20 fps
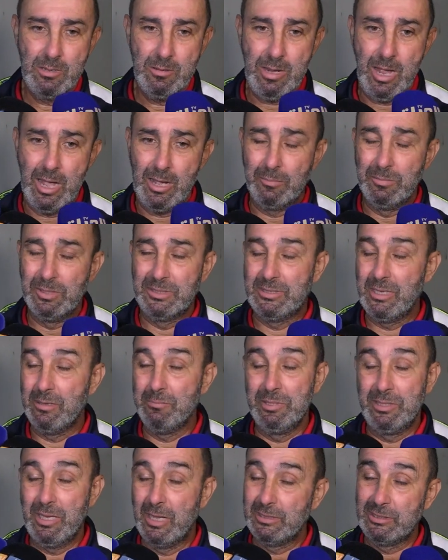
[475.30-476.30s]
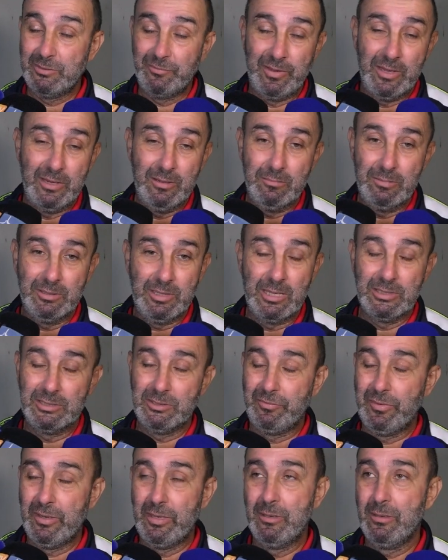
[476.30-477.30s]
حق متاسفين
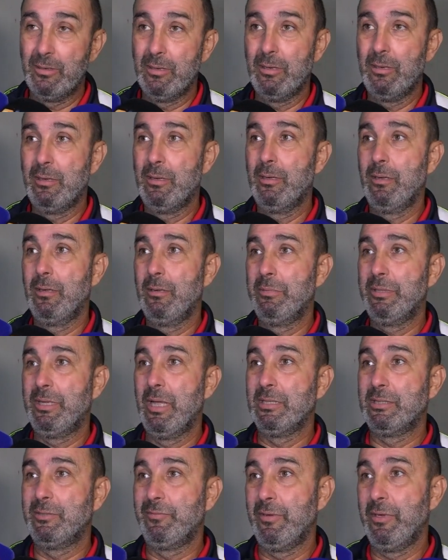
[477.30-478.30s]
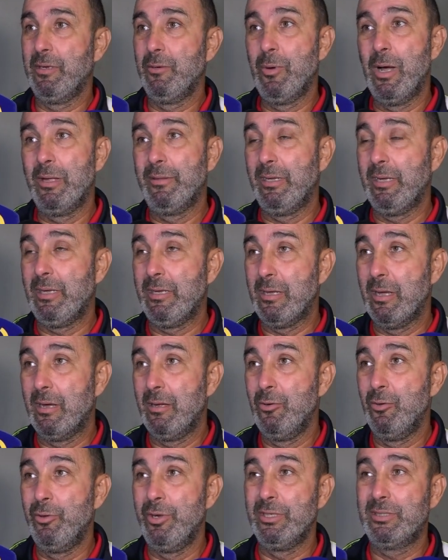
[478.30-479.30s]
متاسفين آه، متاسفين وهذه
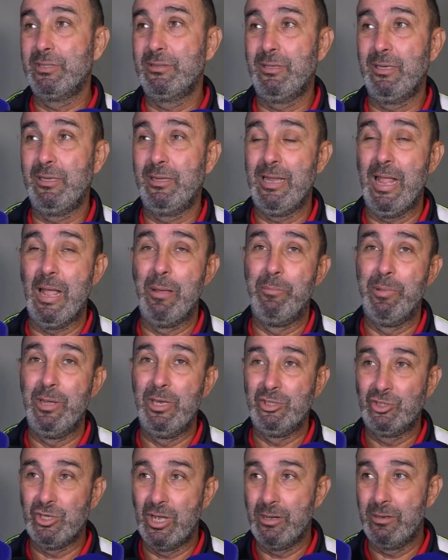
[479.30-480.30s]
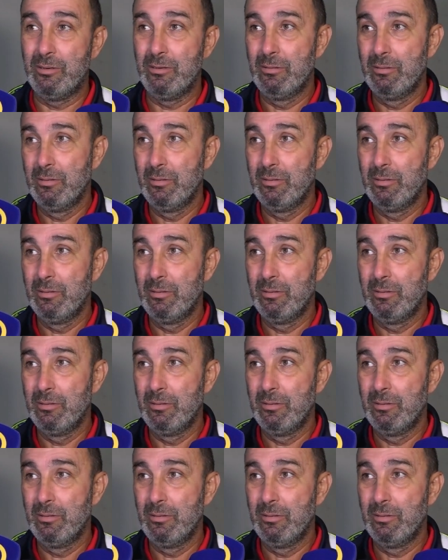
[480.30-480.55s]
هي لو ريسك تلعب بليجان